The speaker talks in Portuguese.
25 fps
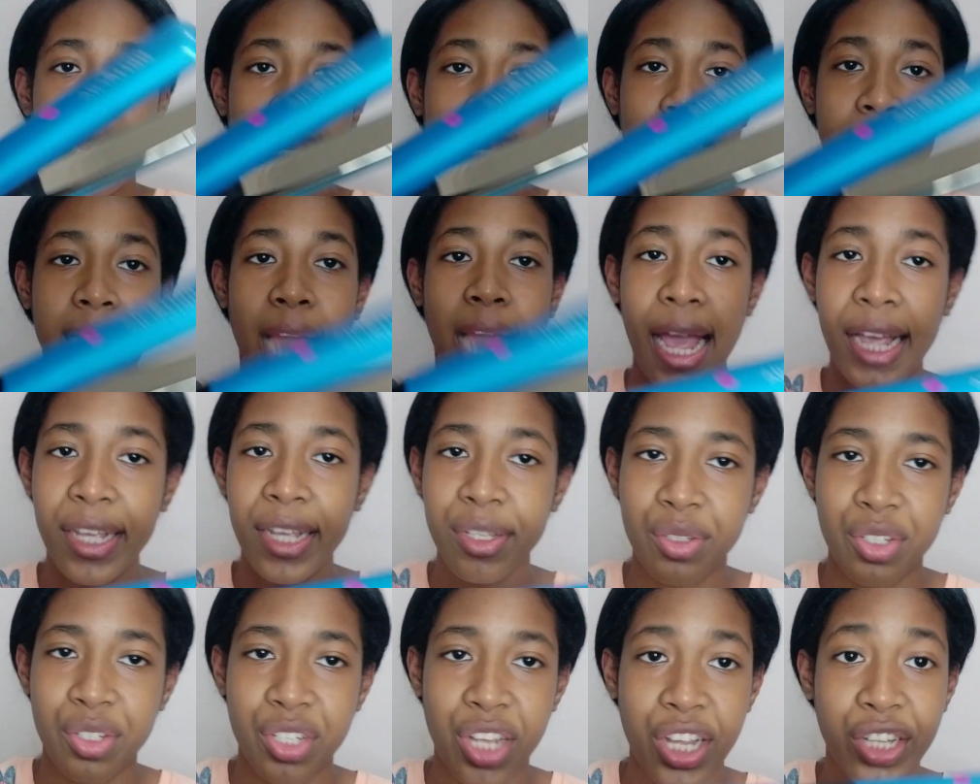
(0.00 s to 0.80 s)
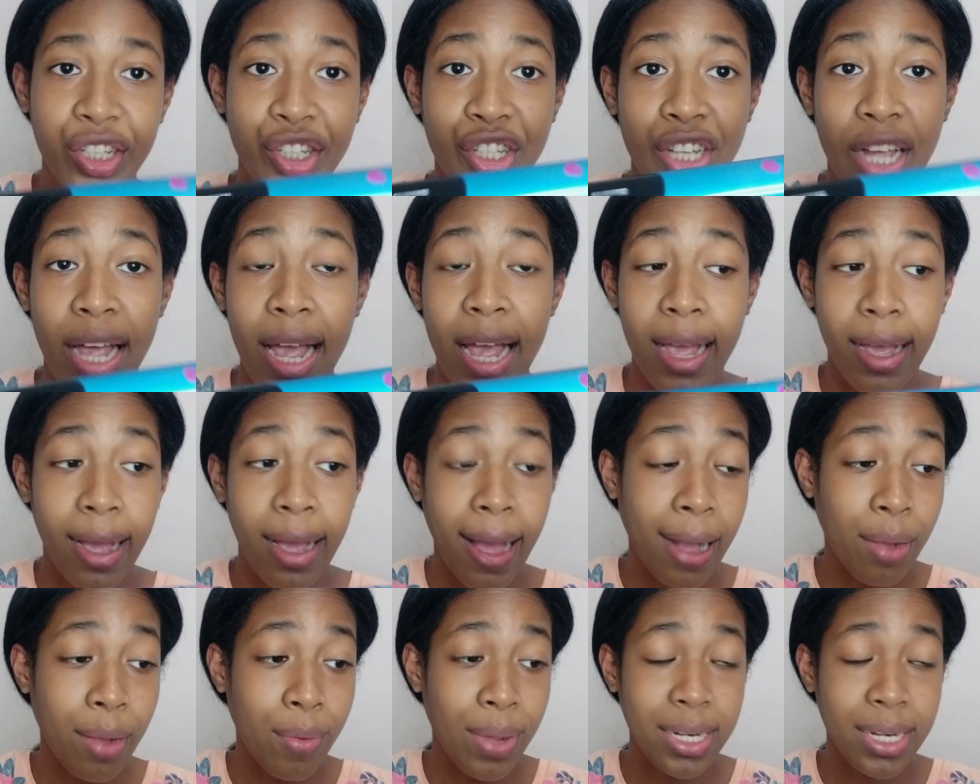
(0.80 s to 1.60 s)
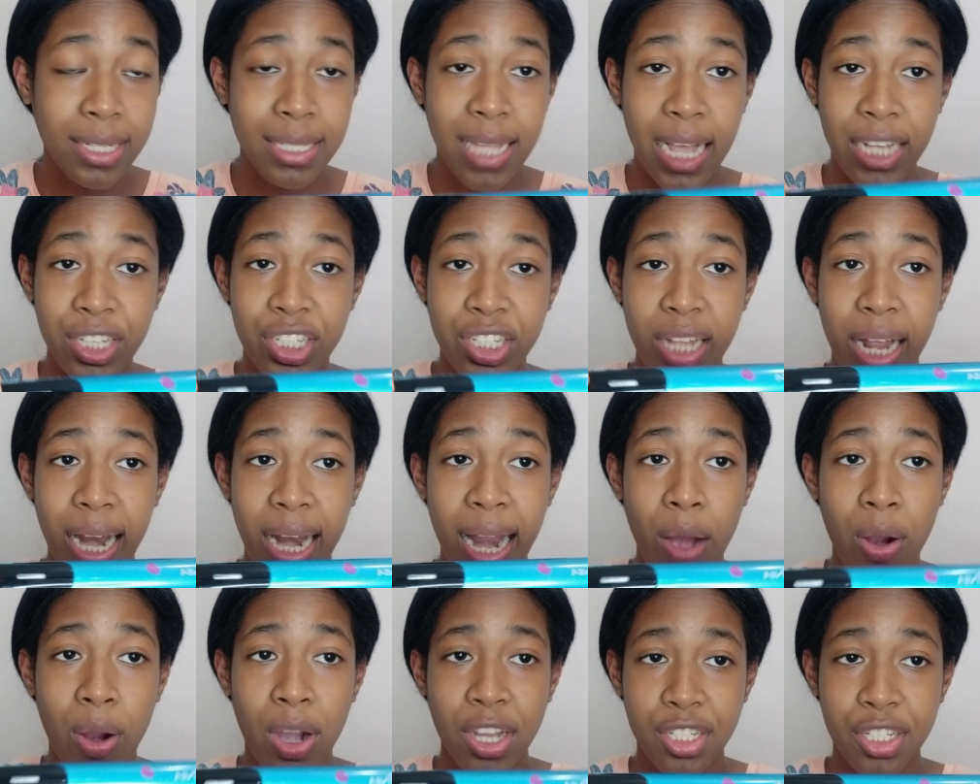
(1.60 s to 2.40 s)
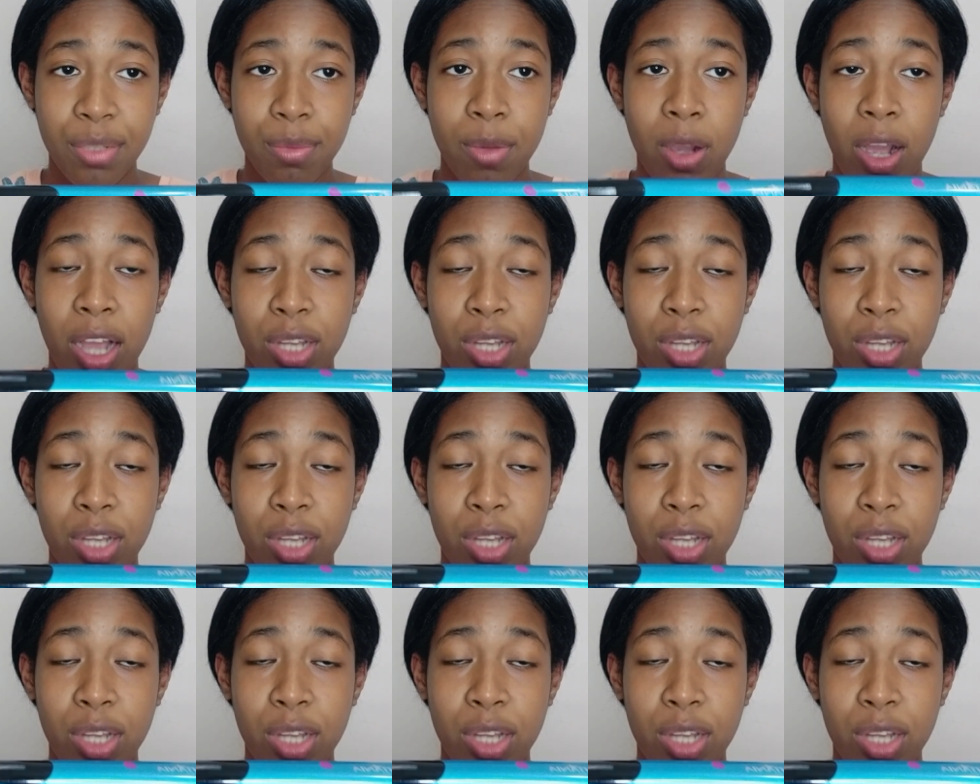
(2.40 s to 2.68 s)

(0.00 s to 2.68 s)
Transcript: E é isso, gente. A qualidade dela é ótima,